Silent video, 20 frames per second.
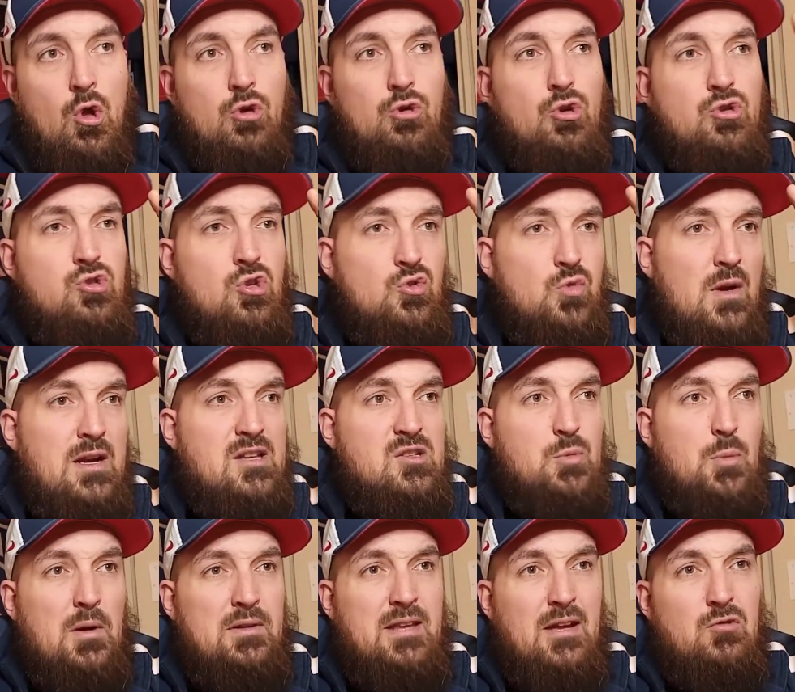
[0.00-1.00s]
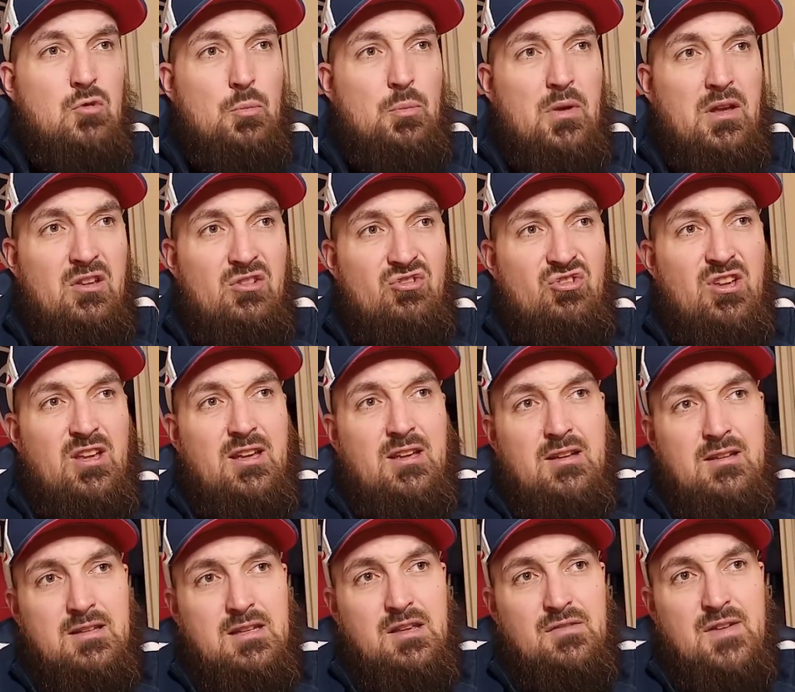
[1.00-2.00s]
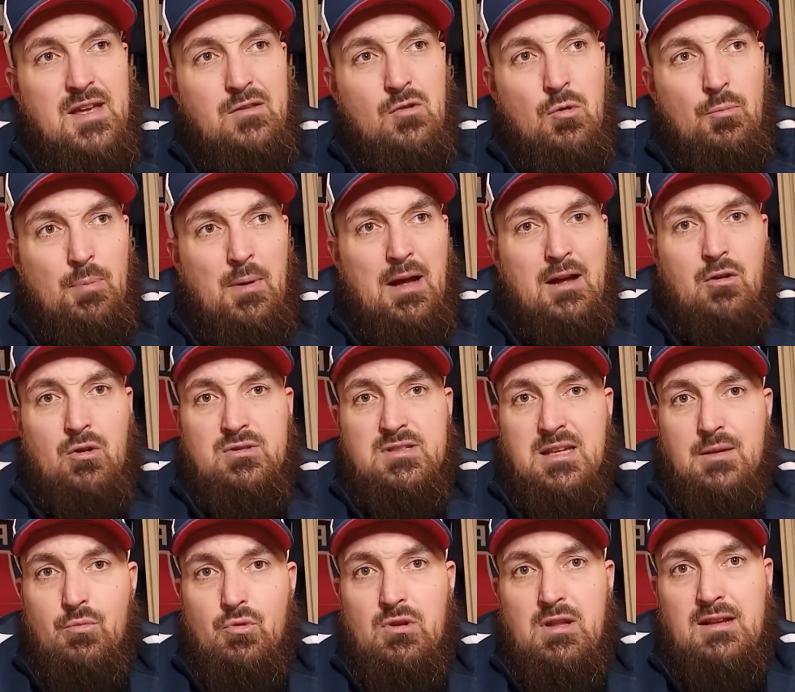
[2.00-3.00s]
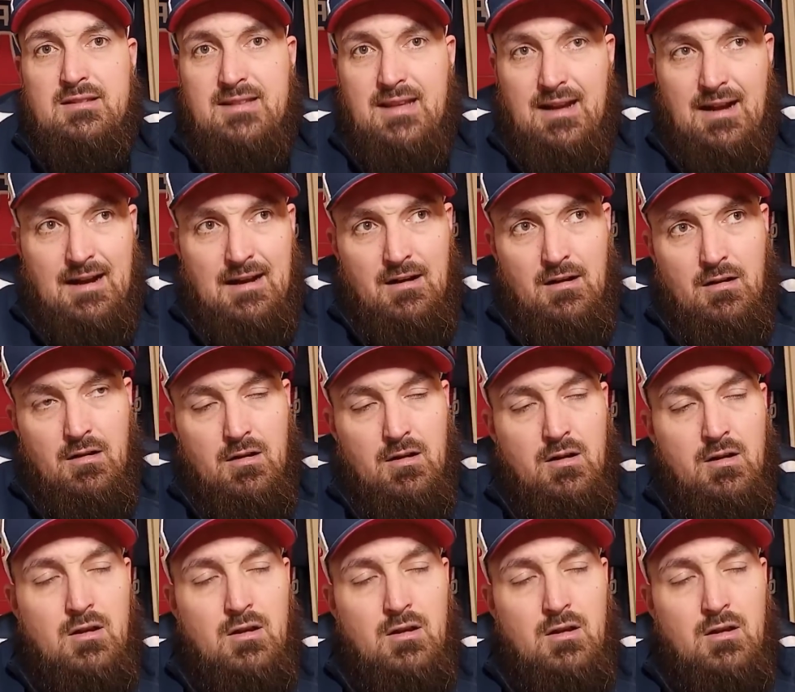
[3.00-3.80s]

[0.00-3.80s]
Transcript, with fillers: que ce soit les supporters du PSG qui viennent au parc en tribune latérale,